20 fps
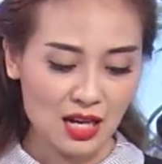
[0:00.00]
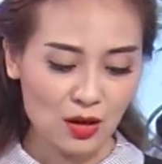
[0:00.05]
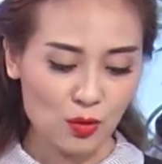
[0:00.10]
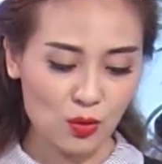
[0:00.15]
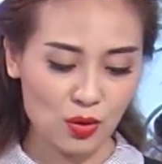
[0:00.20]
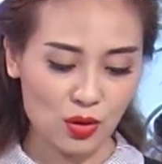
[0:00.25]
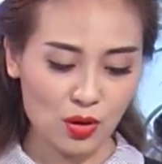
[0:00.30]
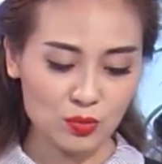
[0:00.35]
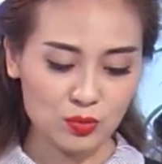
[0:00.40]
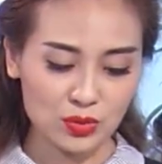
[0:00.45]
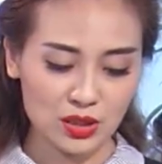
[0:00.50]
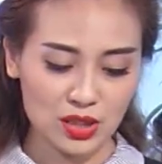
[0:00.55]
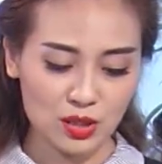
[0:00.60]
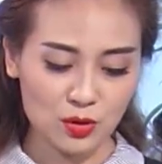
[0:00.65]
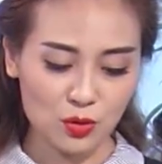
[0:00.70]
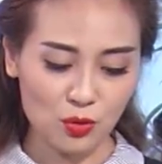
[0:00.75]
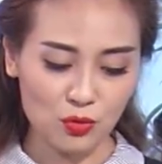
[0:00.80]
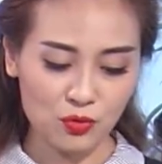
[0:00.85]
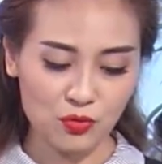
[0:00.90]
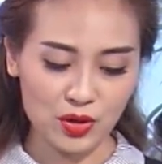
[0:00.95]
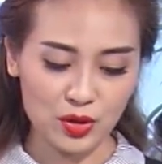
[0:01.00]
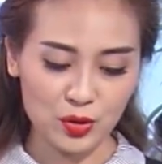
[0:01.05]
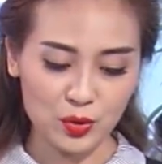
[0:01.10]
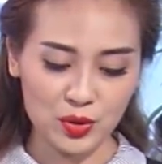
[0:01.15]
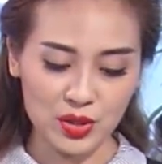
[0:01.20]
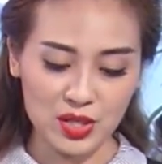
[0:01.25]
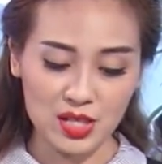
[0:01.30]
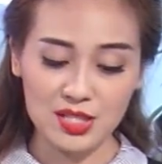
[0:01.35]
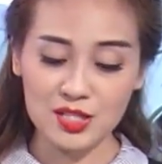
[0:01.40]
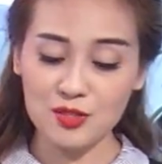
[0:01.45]
của công ty cổ phần
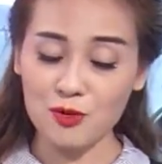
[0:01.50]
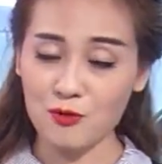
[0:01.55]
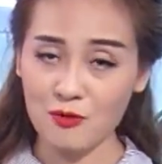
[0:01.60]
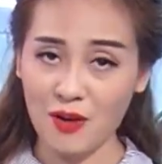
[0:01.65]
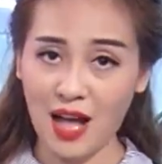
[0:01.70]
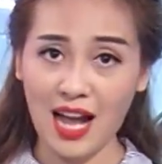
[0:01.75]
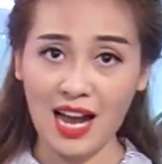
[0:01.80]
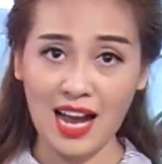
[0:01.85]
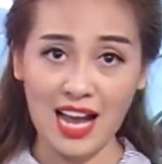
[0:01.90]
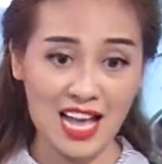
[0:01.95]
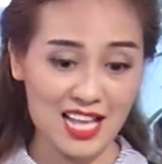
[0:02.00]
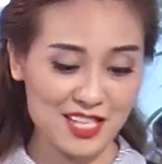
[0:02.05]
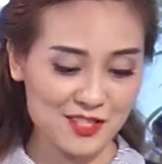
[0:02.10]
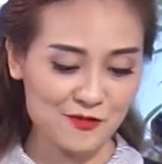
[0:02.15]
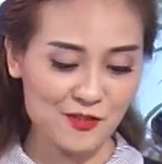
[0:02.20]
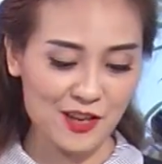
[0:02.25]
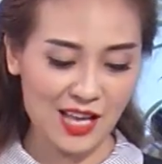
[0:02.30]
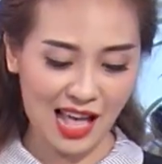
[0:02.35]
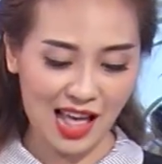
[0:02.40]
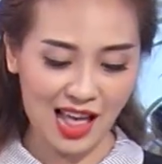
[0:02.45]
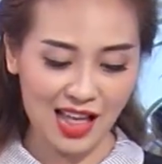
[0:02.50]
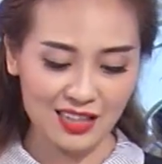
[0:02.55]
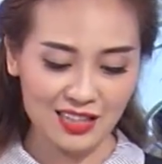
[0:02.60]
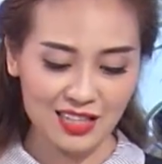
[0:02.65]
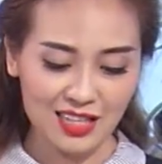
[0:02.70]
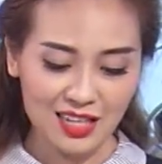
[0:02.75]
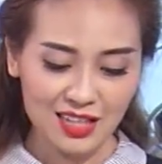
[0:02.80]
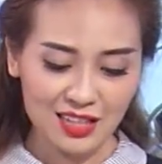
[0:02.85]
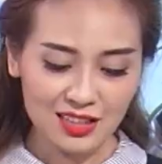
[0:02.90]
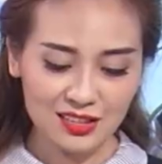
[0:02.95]
Thủy điện Sông Vàng SVH,
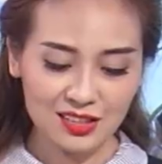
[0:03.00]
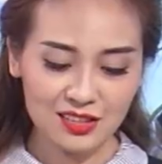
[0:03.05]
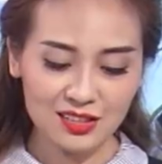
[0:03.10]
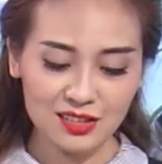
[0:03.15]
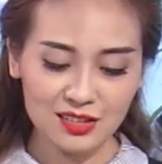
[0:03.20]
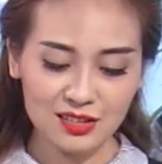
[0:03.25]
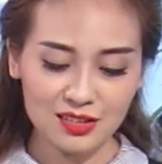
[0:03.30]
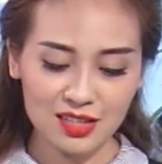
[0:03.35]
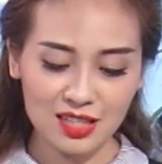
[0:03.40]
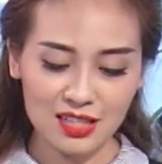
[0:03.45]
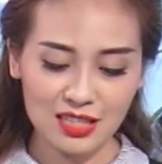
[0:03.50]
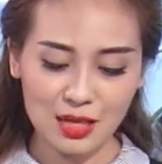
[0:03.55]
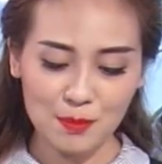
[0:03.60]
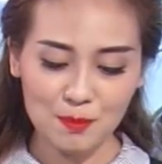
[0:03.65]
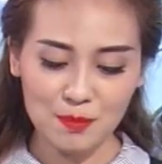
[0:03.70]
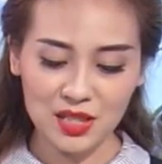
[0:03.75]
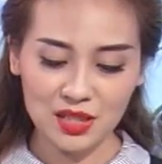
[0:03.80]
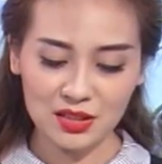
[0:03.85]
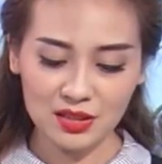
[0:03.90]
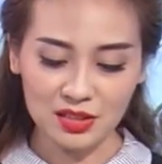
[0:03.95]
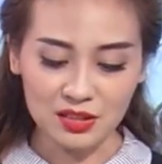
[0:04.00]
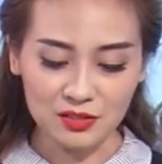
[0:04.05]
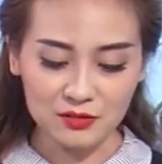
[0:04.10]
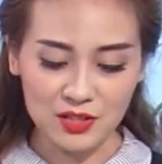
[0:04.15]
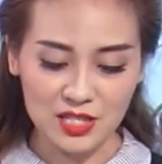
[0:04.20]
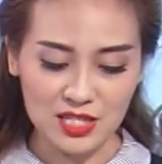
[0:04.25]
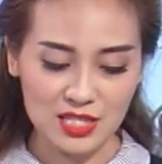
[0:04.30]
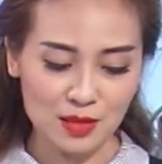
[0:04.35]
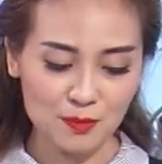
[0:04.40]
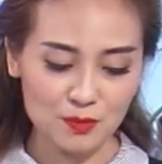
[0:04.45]
tương ứng gần
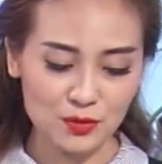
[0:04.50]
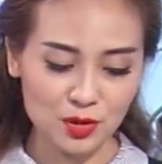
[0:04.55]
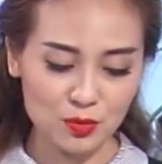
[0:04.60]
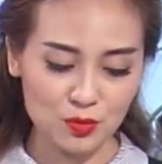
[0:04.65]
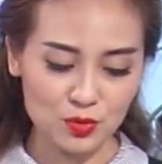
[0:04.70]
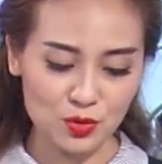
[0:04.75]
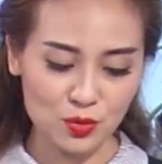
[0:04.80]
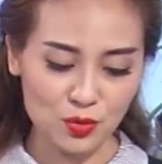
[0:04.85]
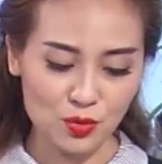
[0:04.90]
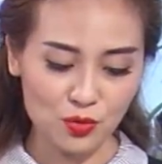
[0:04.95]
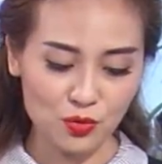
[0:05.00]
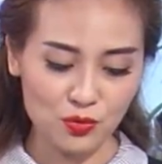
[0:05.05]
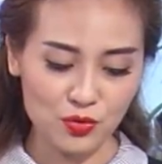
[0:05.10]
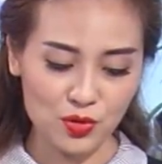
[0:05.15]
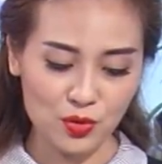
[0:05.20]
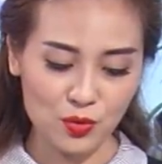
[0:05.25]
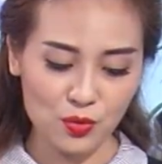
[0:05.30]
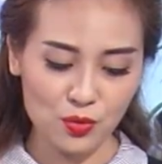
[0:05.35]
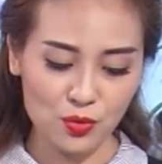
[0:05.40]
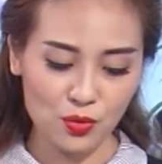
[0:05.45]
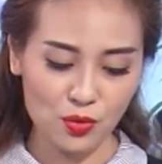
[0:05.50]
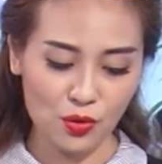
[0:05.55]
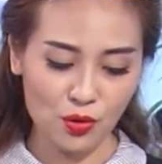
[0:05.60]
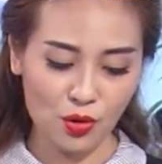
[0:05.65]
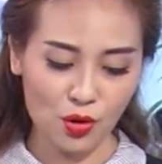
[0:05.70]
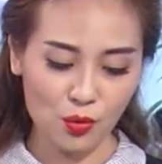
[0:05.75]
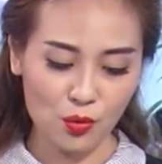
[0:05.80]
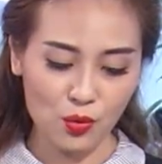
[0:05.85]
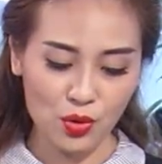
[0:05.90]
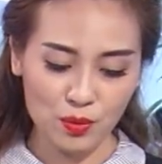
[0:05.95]
54% tổng số cổ phiếu
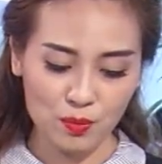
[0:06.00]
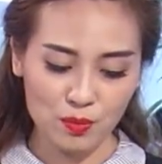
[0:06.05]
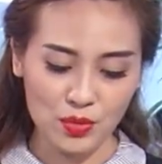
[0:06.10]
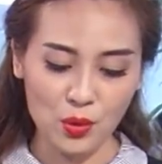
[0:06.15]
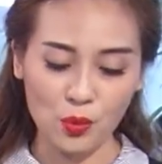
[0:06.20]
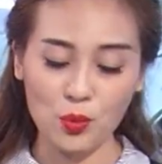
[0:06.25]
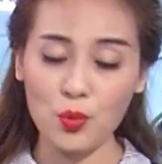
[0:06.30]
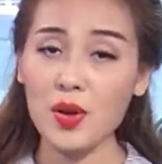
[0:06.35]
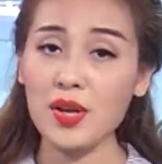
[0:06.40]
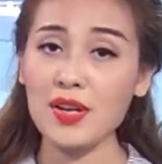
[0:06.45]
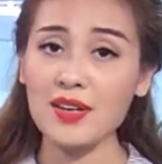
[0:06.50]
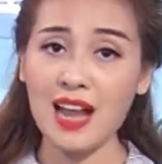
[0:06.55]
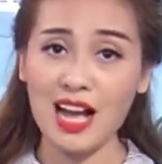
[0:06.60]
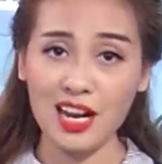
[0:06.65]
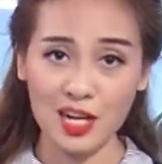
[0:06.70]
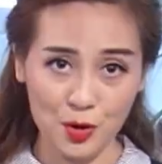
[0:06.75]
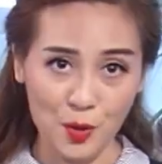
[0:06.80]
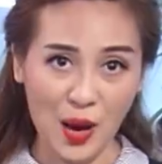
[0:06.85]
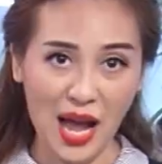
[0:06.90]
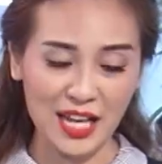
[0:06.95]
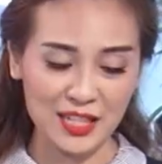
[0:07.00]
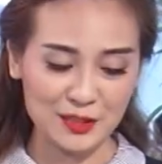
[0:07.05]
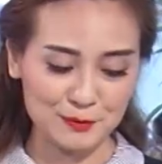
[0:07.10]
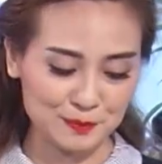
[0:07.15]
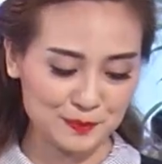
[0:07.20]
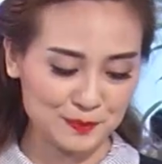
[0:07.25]
có quyền biểu quyết đang lưu hành.